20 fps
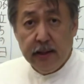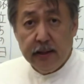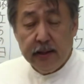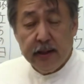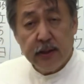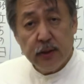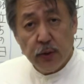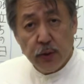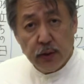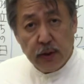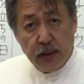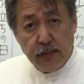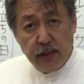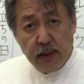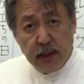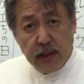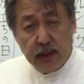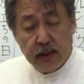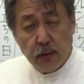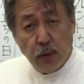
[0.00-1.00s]
で、そのため
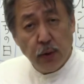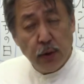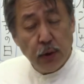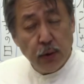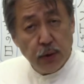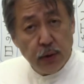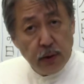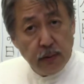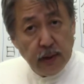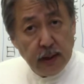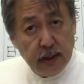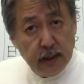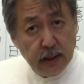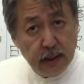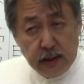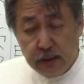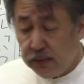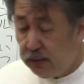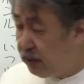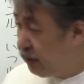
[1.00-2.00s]
に故郷に別
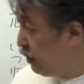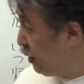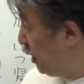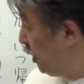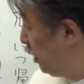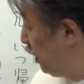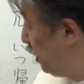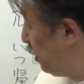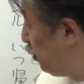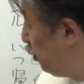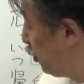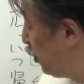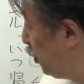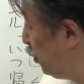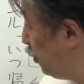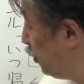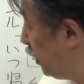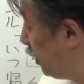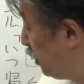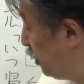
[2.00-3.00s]
れを告げに故
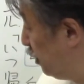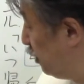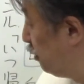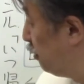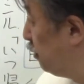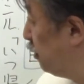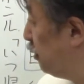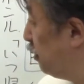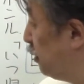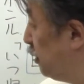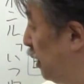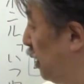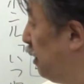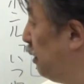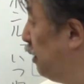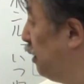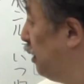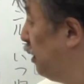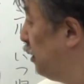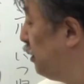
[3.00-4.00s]
郷に来る。
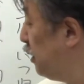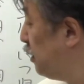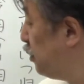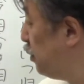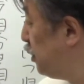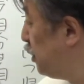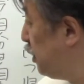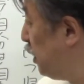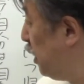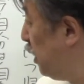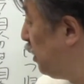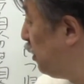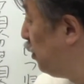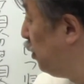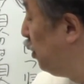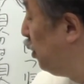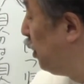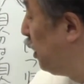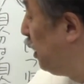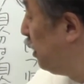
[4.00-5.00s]
ね。で、そしてあ
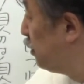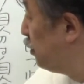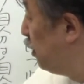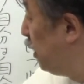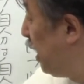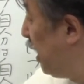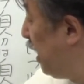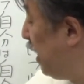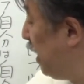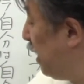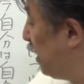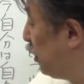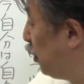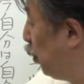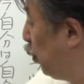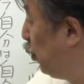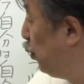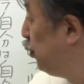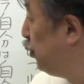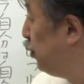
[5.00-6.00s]
と、えー、それ母と
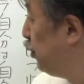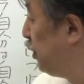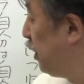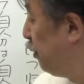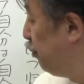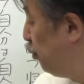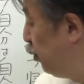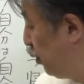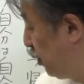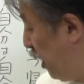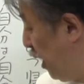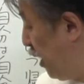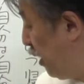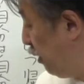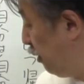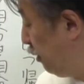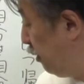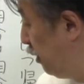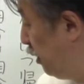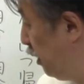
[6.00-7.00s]
ホンルが迎
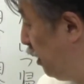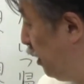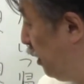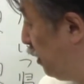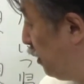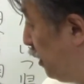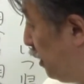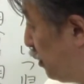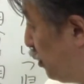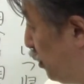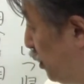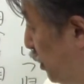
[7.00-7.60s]
える。で、そ